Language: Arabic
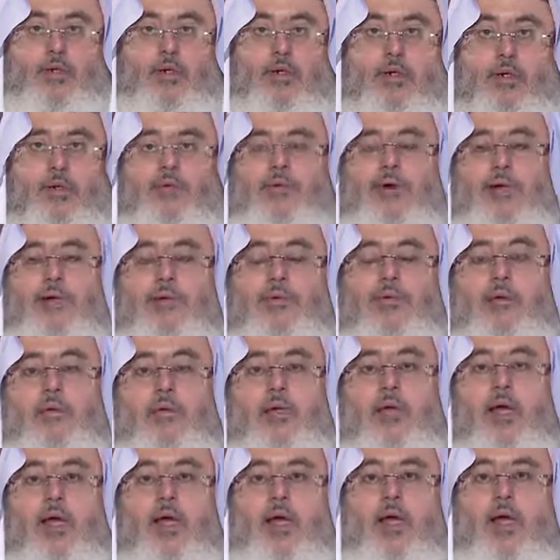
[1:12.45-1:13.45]
وبعضهم
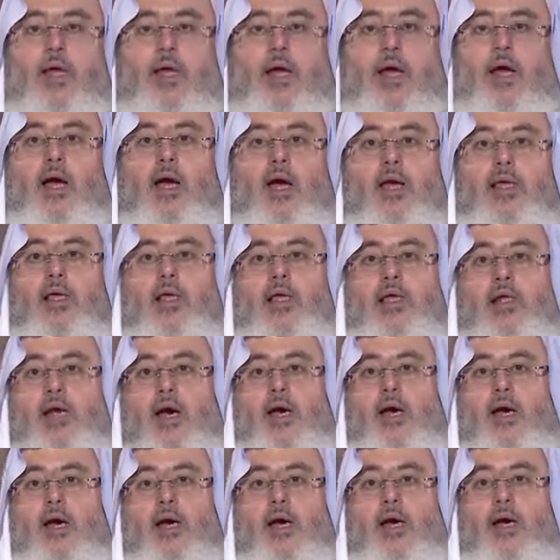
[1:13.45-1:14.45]
يقول
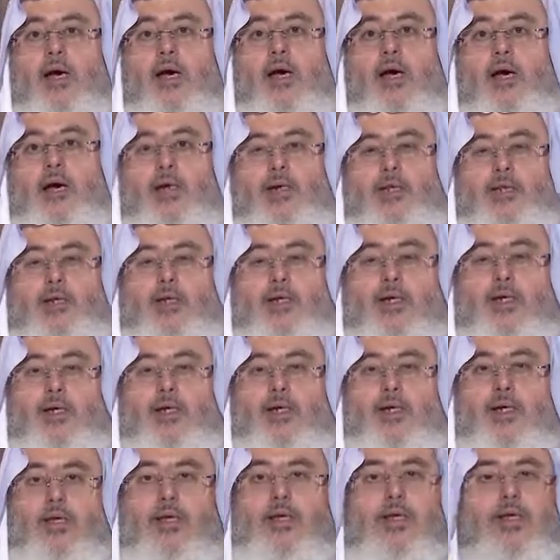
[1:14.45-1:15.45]
هيا على الصلاة
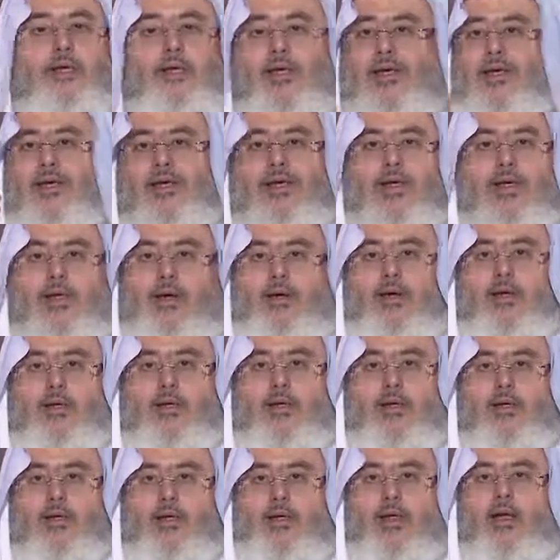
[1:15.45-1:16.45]
هي ما هي هاء
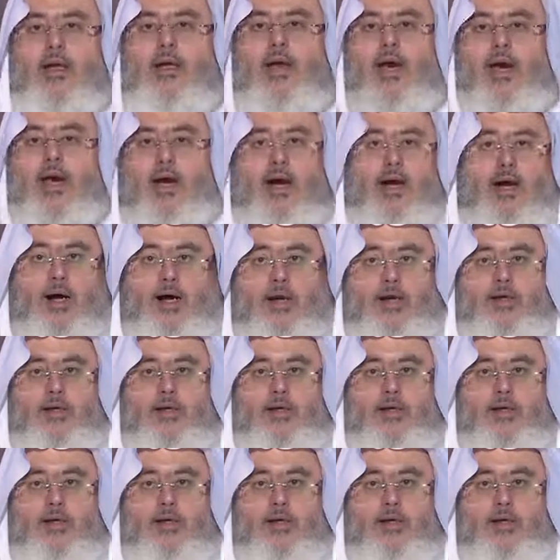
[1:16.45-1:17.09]
هي حاء